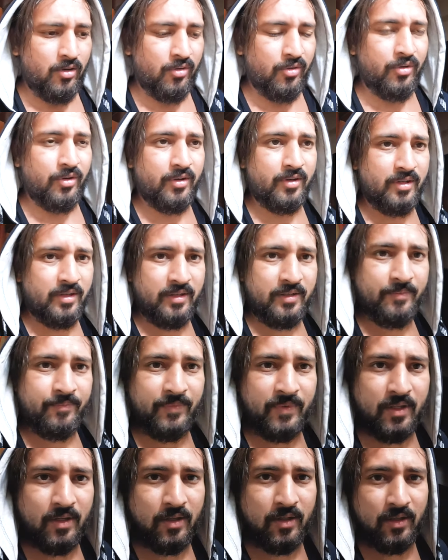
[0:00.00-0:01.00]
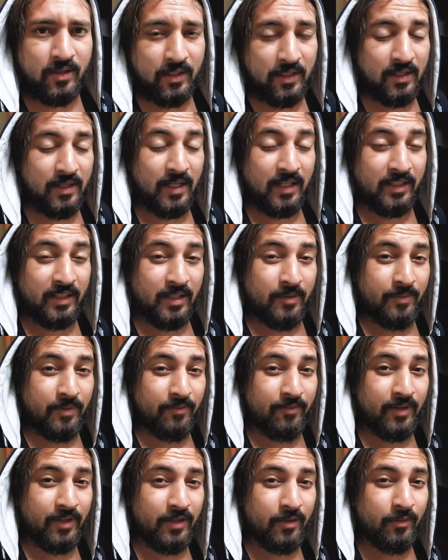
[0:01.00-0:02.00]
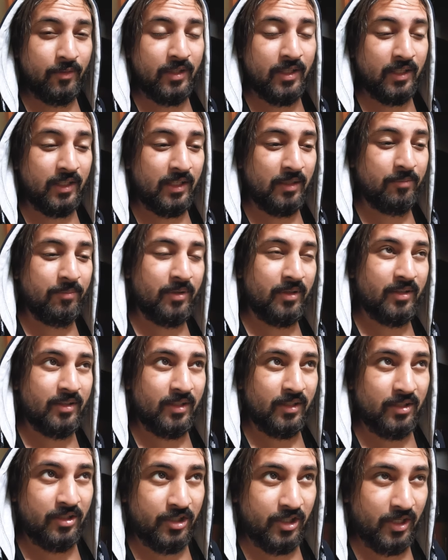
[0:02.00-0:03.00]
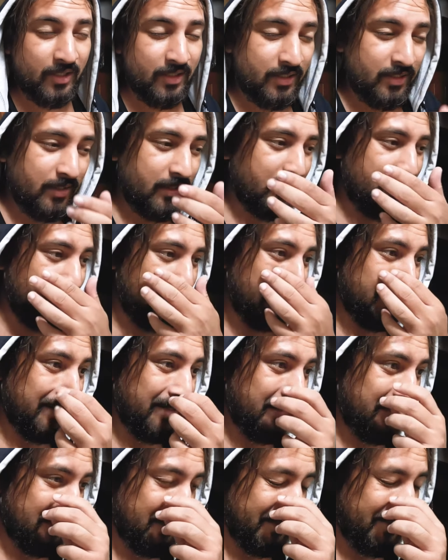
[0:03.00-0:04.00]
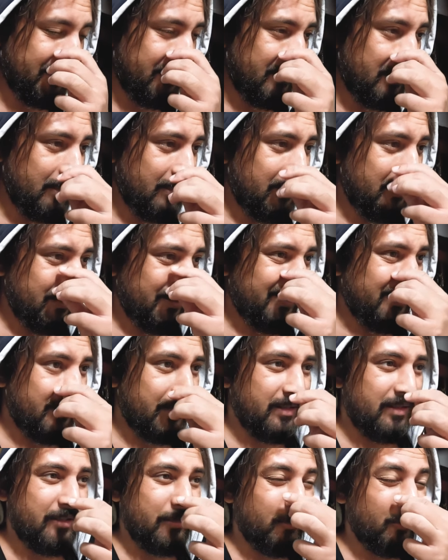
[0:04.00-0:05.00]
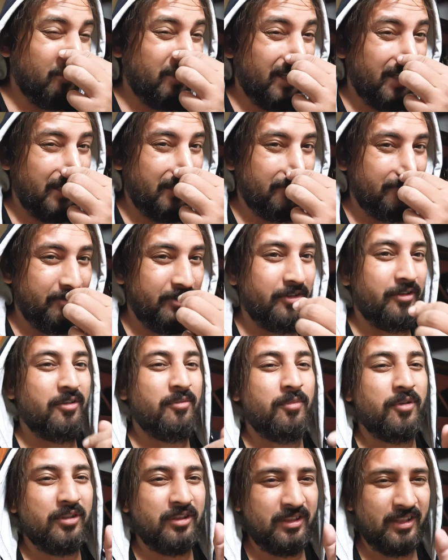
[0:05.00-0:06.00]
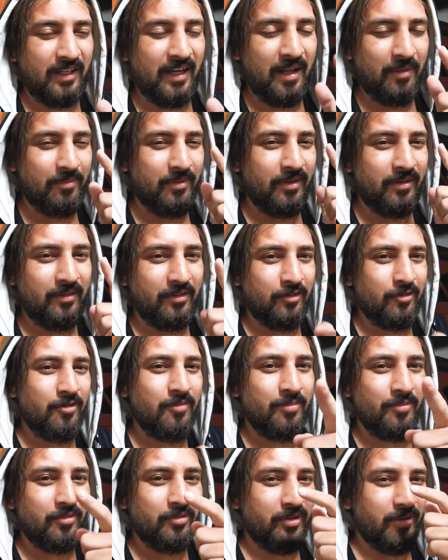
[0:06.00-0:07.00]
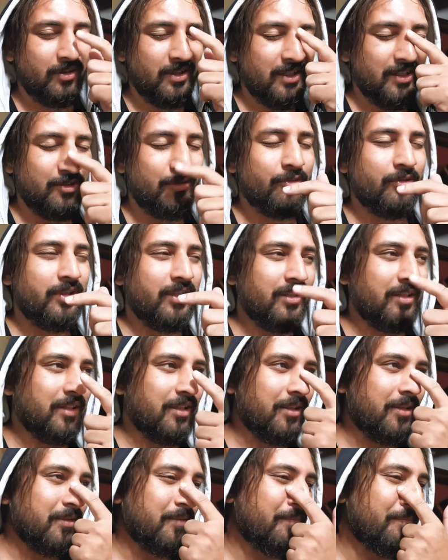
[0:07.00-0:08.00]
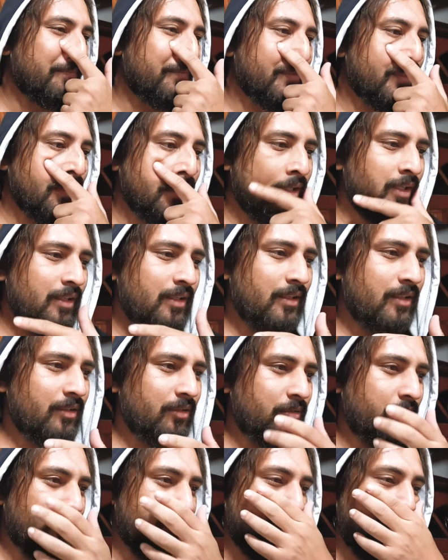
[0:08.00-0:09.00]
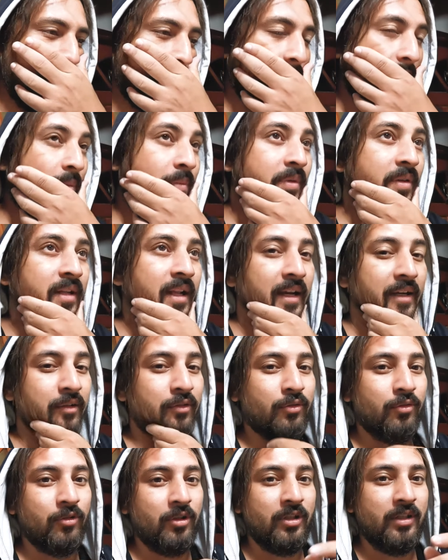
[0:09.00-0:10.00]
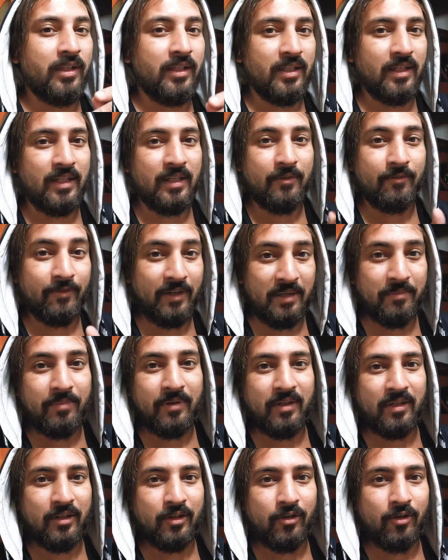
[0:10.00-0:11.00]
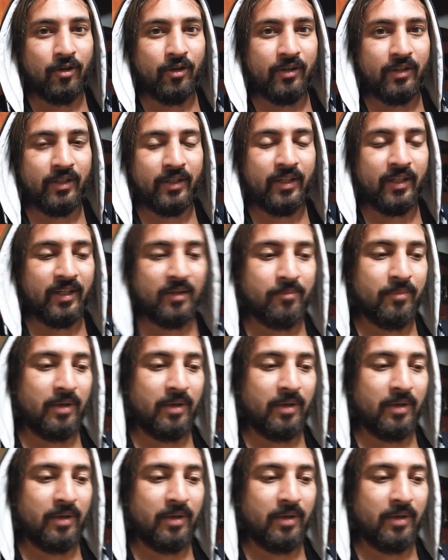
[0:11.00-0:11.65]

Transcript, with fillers: और आ, कल रात की हमने वीडियो देखी फिर से चेक करने के लिए आ, लो लाइट वीडियो बहुत ख़राब है गोप्रो हीरो टेन की तो जहाँ पे भी लाइट थोड़ी दिखेगी हम वहीं पर ही रिकॉर्ड करेंगे